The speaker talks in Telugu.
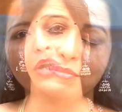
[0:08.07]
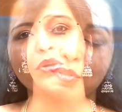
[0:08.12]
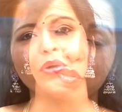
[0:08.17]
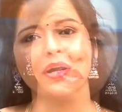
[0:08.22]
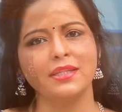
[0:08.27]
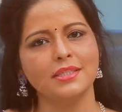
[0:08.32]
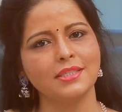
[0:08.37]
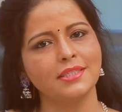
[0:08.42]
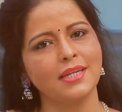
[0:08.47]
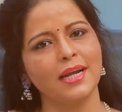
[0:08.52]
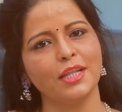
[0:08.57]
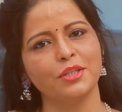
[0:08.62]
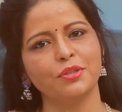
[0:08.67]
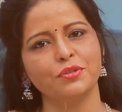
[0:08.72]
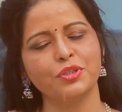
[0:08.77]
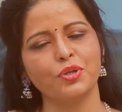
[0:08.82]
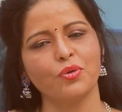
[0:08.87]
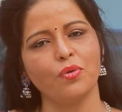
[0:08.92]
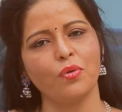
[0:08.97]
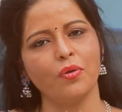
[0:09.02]
అటు అధిష్టానం
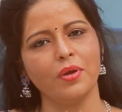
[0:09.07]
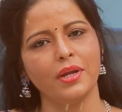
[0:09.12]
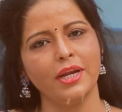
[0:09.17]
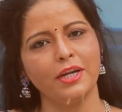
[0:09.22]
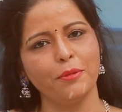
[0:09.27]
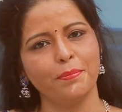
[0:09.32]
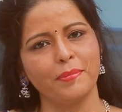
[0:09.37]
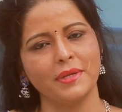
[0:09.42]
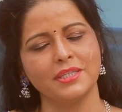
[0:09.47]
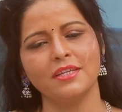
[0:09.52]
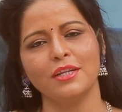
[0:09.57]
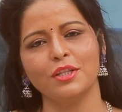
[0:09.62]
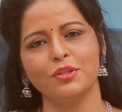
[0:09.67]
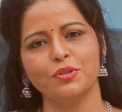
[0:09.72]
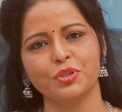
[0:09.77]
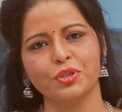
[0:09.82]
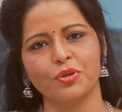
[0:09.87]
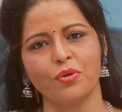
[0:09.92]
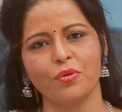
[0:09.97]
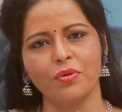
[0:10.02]
దృష్టిలో ఇటు ప్రజల
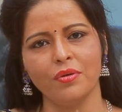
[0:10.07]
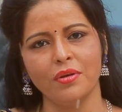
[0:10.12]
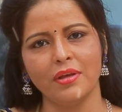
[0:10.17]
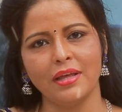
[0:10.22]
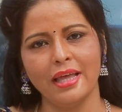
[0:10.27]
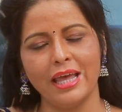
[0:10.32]
దృష్టిలో